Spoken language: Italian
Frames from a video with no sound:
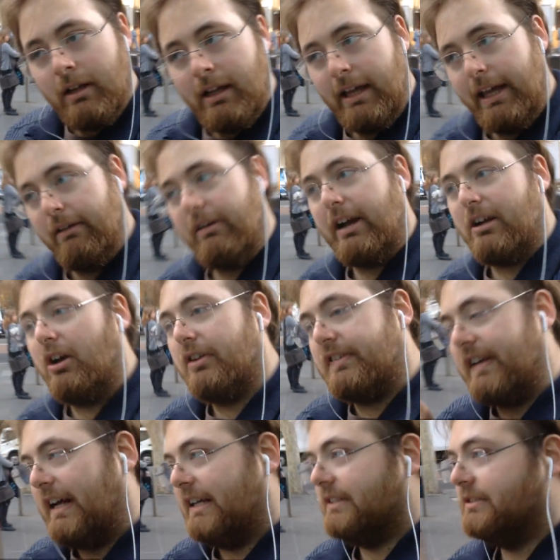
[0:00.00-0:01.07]
è una
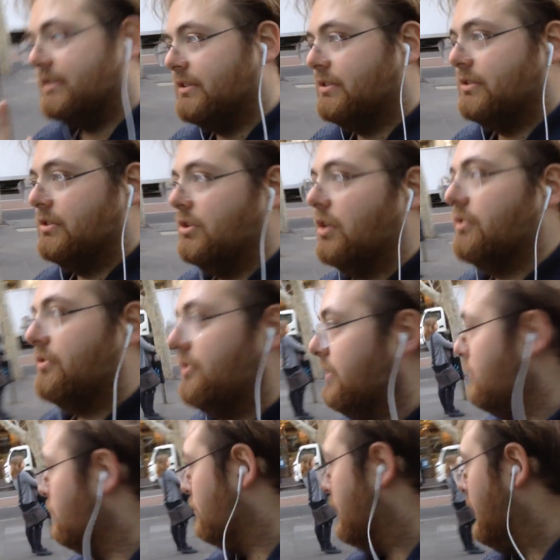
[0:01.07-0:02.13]
cosa non
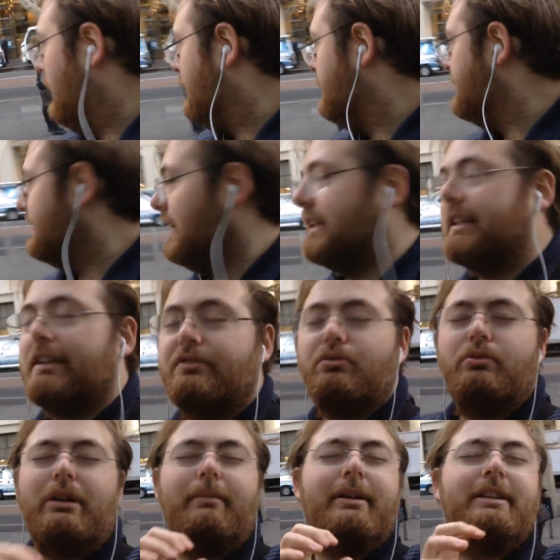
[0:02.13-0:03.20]
sicura, state
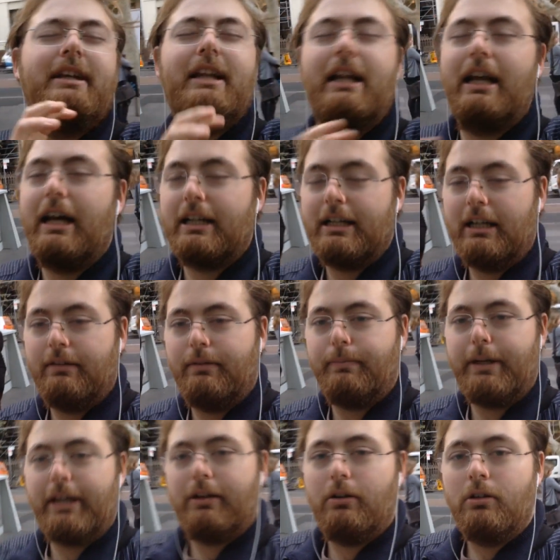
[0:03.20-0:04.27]
assolutamente alla larga, vi
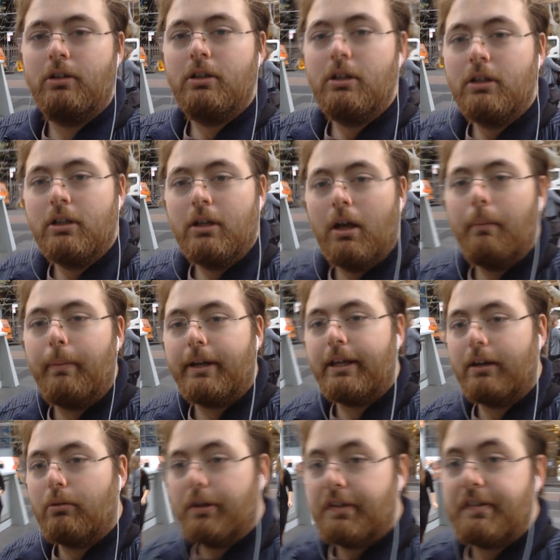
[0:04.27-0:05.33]
prego perché
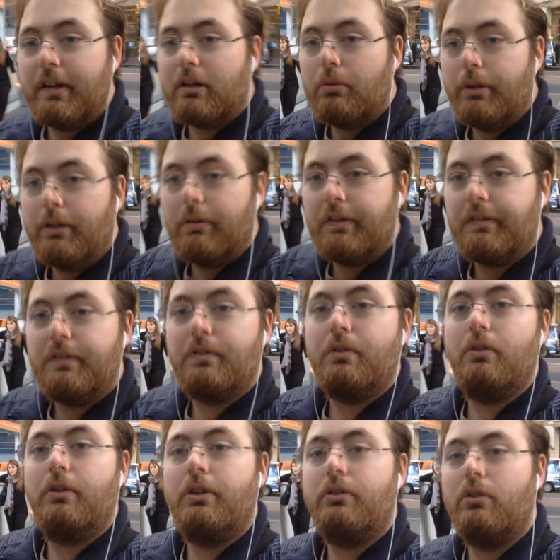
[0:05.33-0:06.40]
questa qui, questi
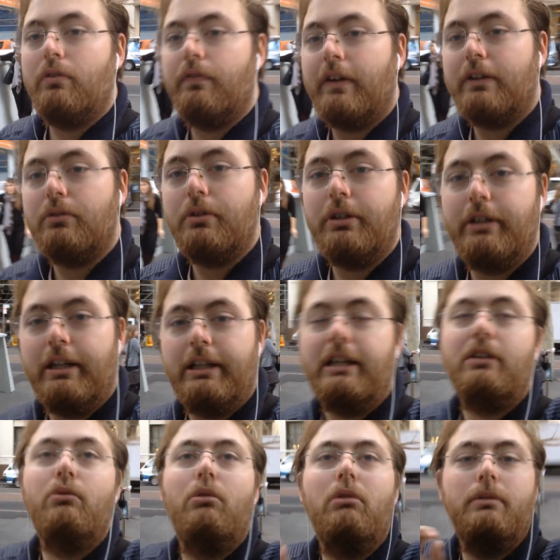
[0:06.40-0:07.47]
sono i truffatori de, del
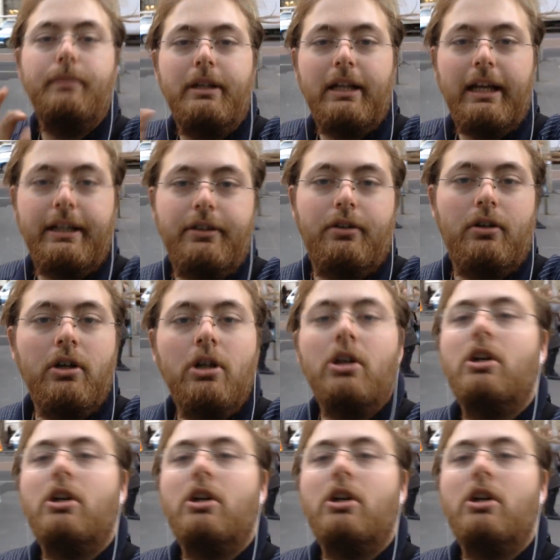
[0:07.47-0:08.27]
nuovo millennio,